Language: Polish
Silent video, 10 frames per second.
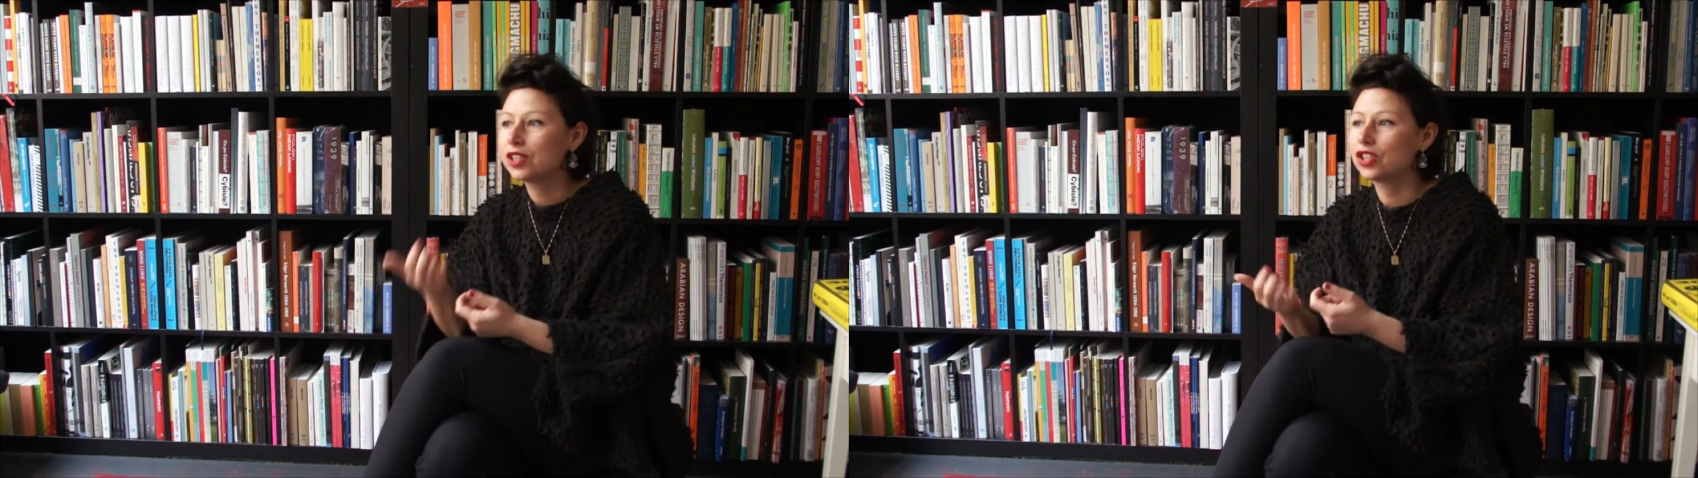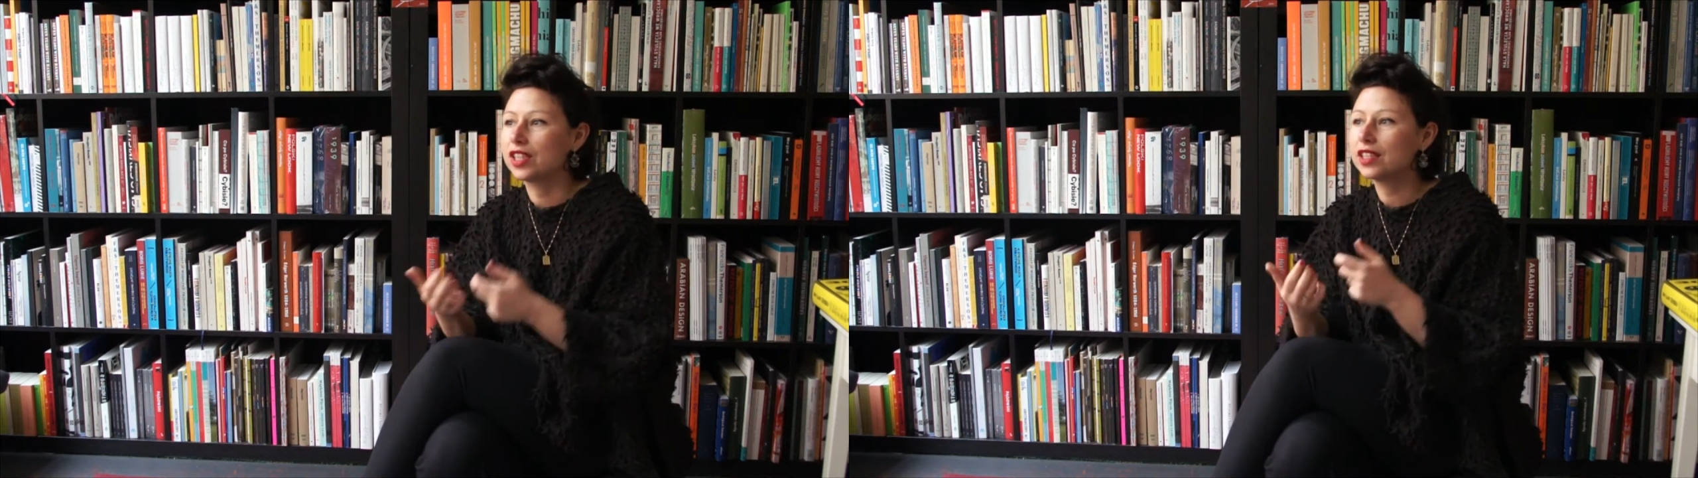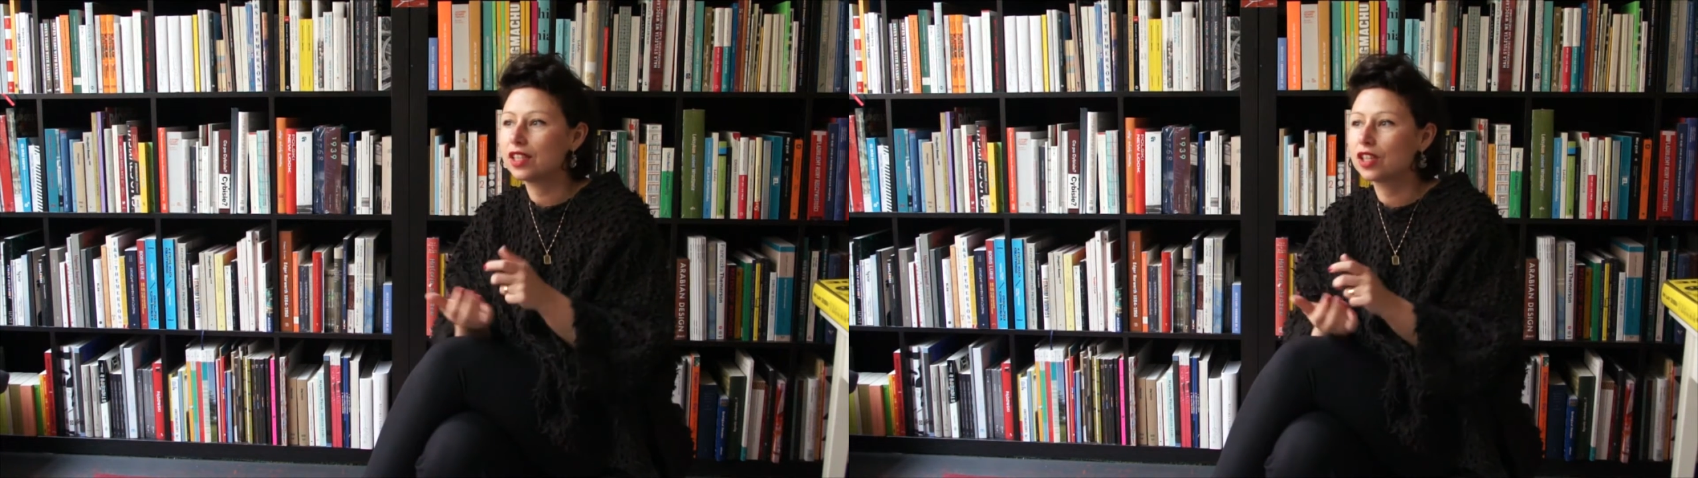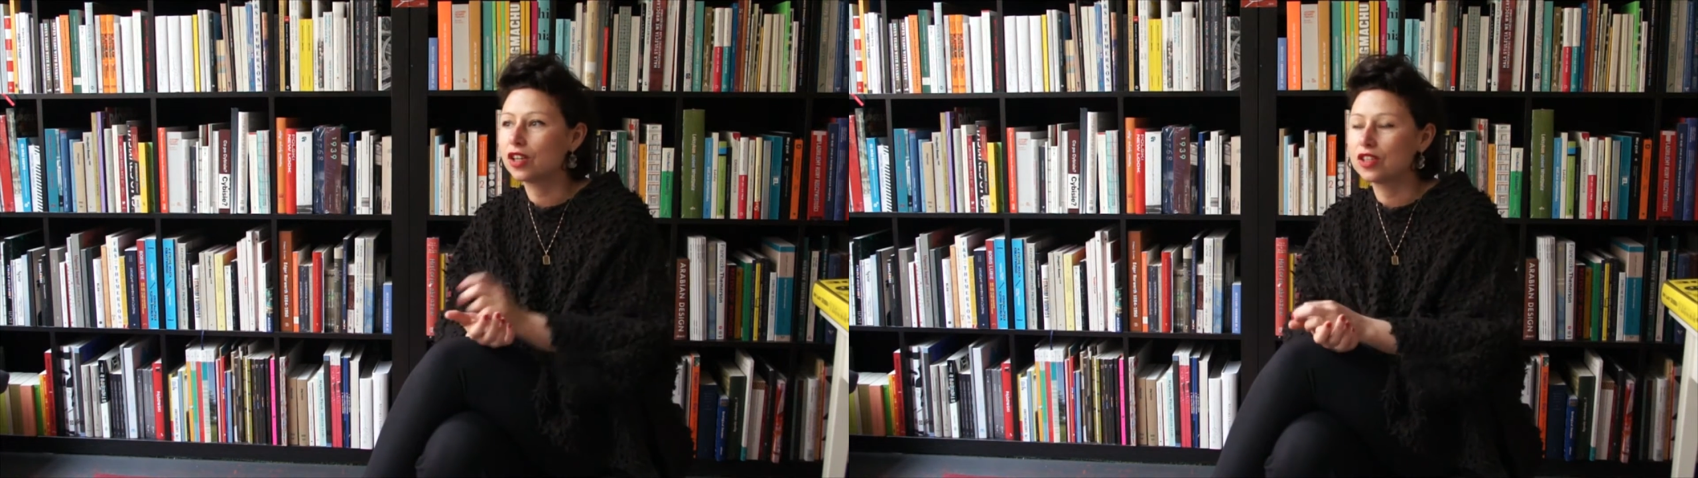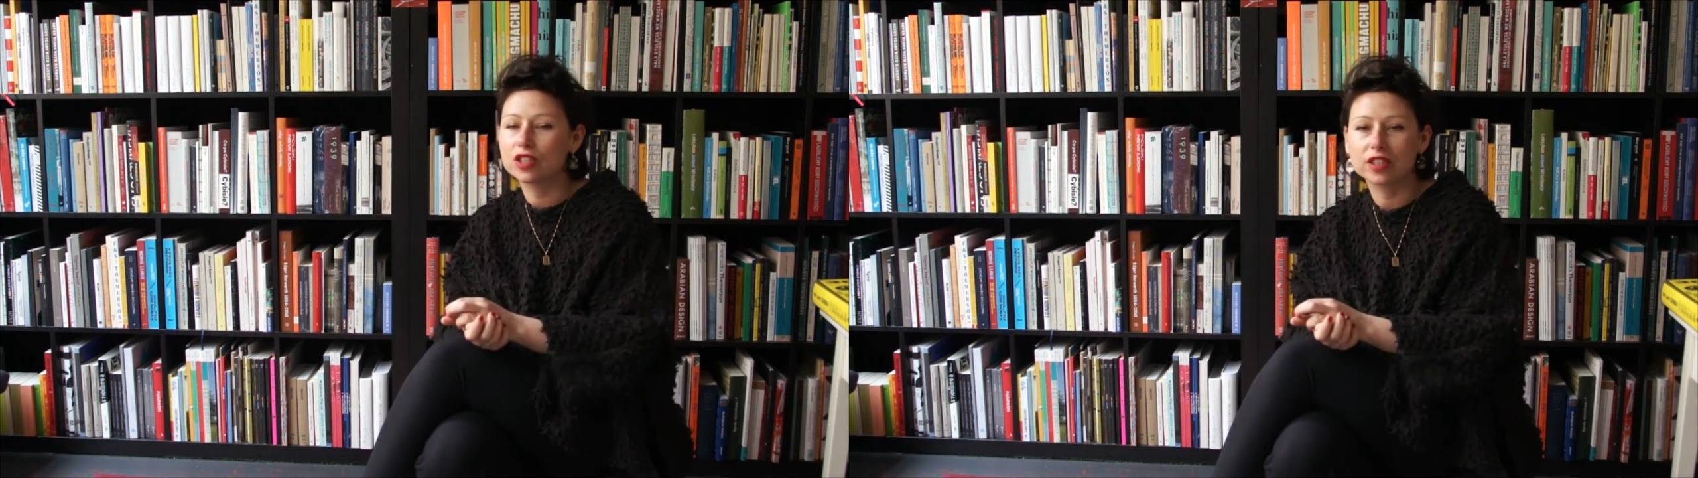że nie
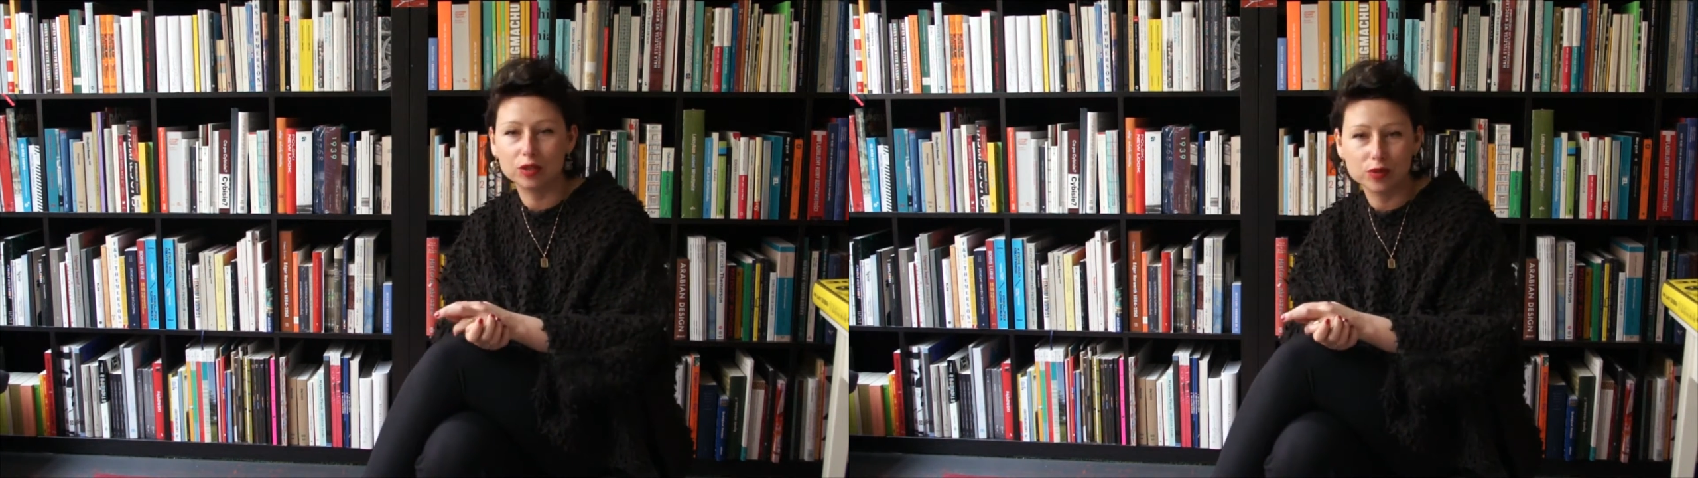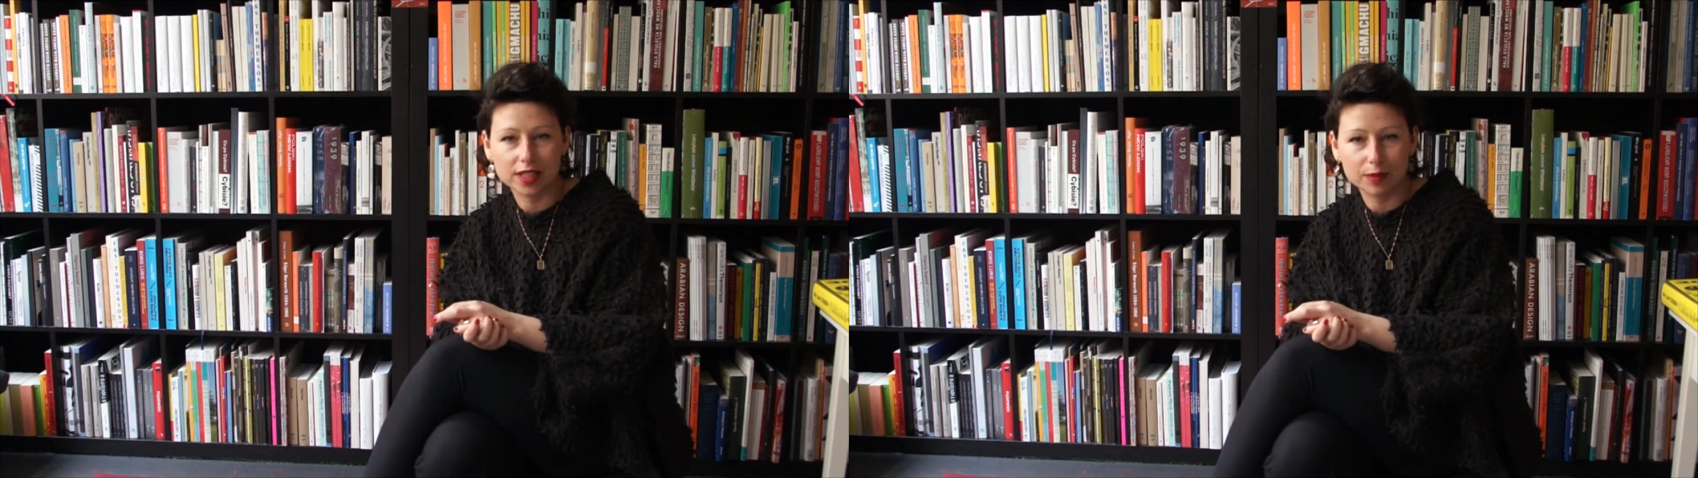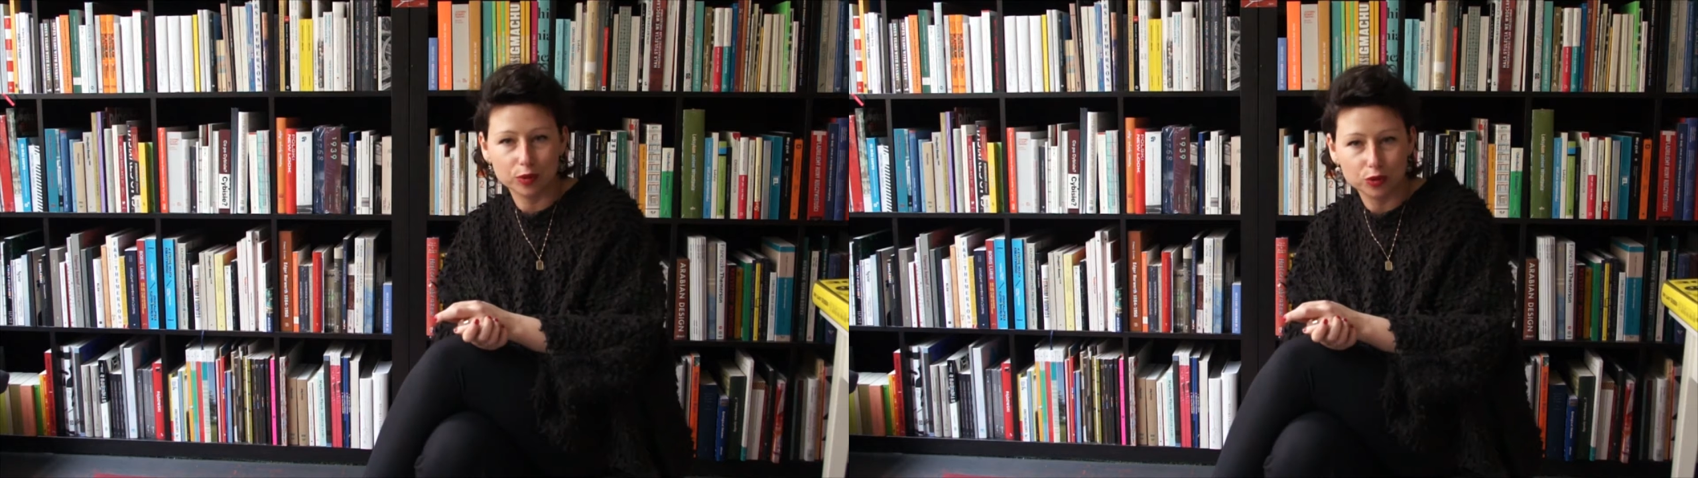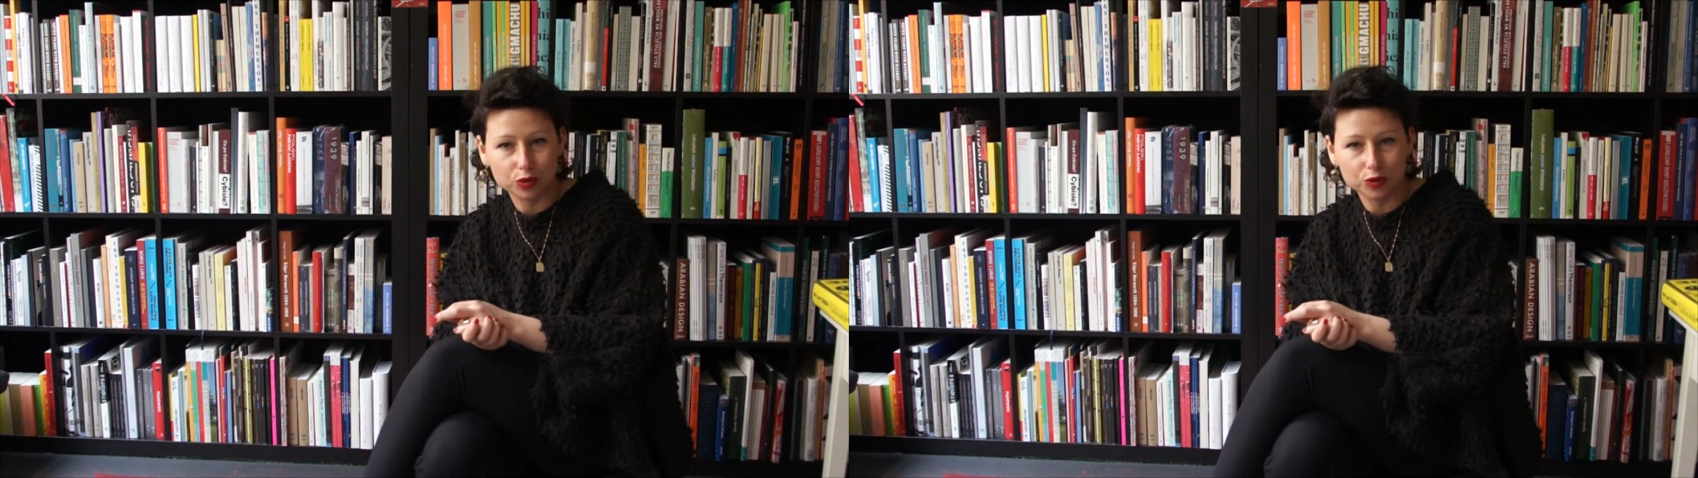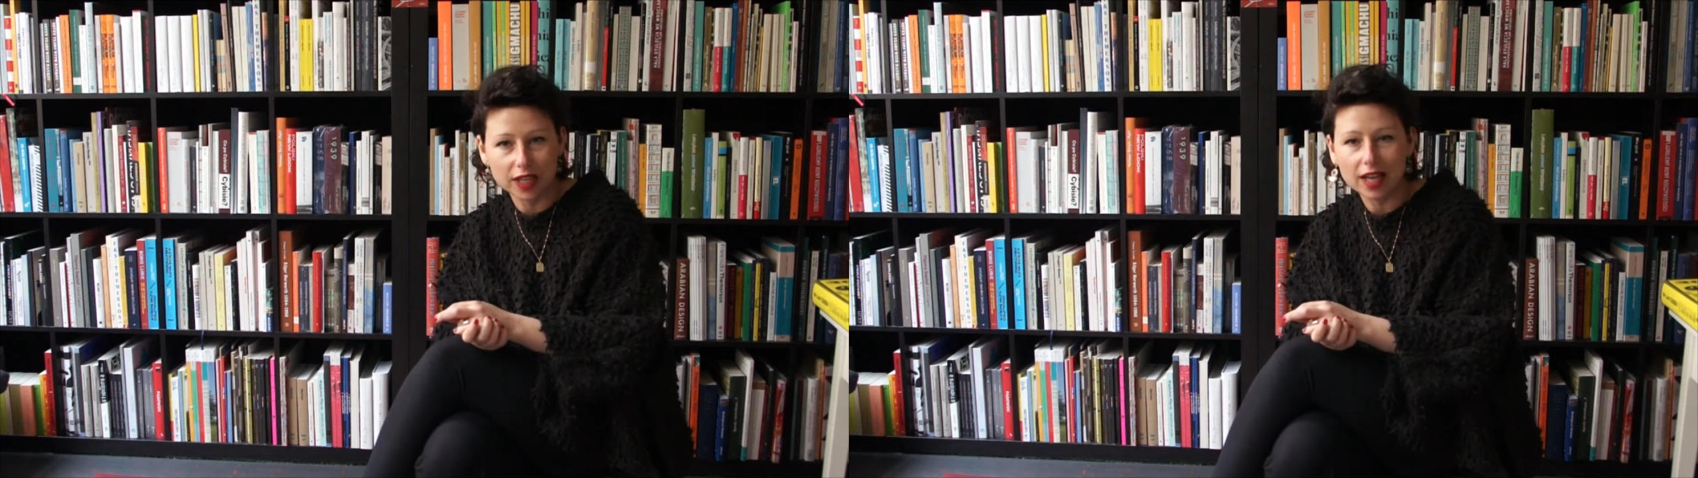tylko istota ludzka
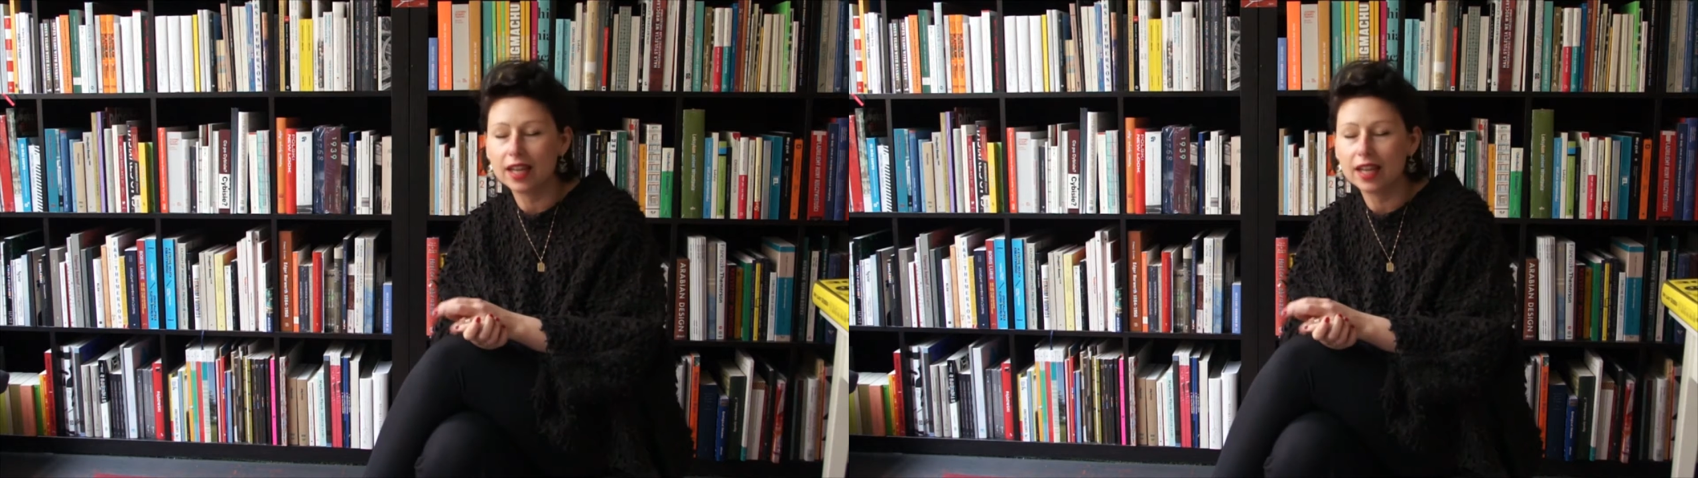podróżuje,